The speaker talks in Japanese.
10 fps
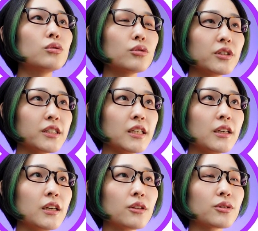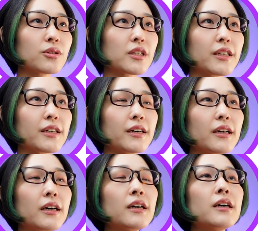ロッチ製品の素材か
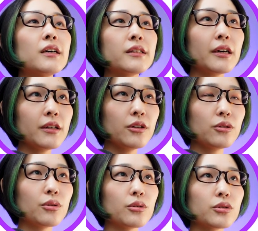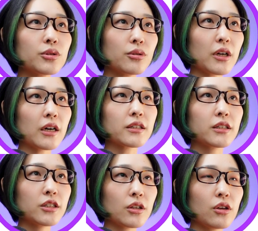ら太陽空
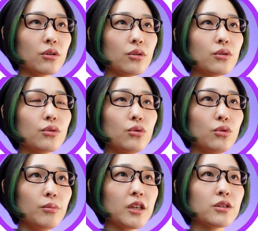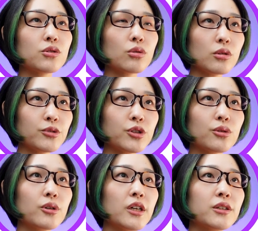地球海植
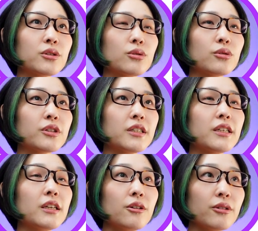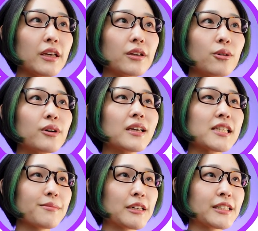物を連想し色で表
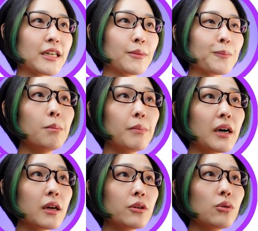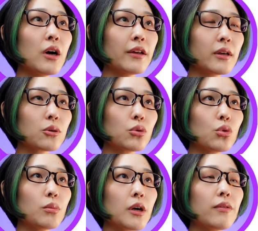現しましたバラの花
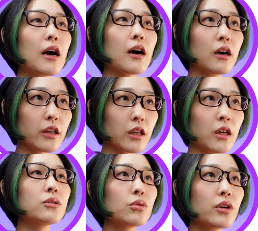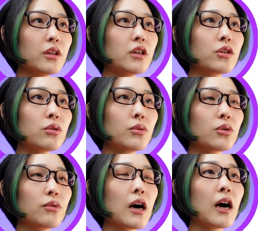言葉は愛時に
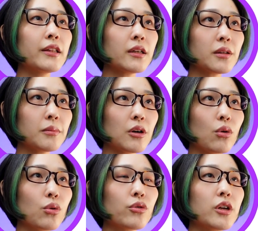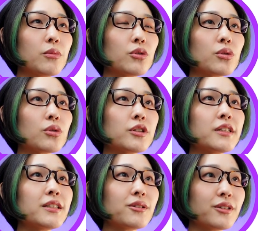人々は花束を贈り物とし
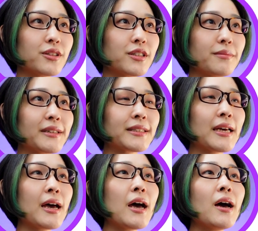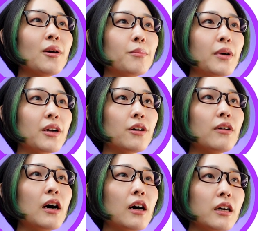てチョイスしますバラ
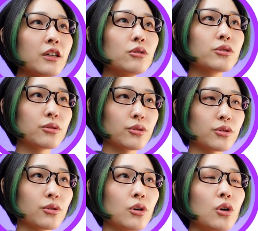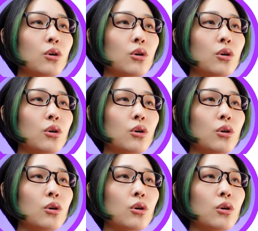は愛の象徴